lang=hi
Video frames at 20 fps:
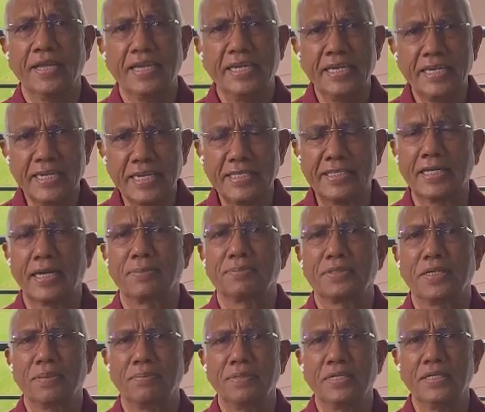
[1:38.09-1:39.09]
इनकी तरफ
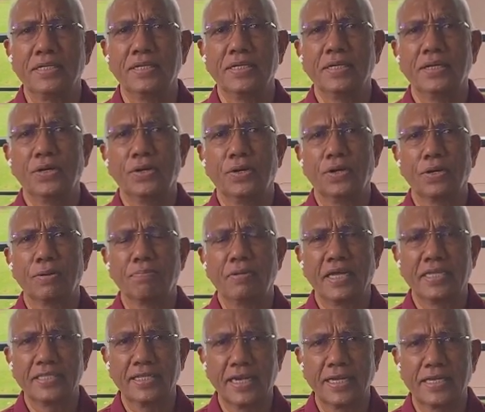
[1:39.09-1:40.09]
से भी और
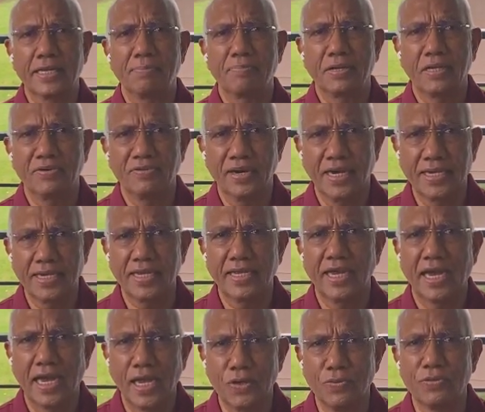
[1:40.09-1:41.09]
महिंद्रा के परिवार के
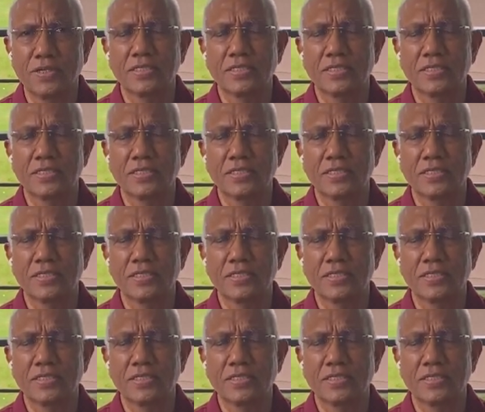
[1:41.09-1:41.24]
आए हुए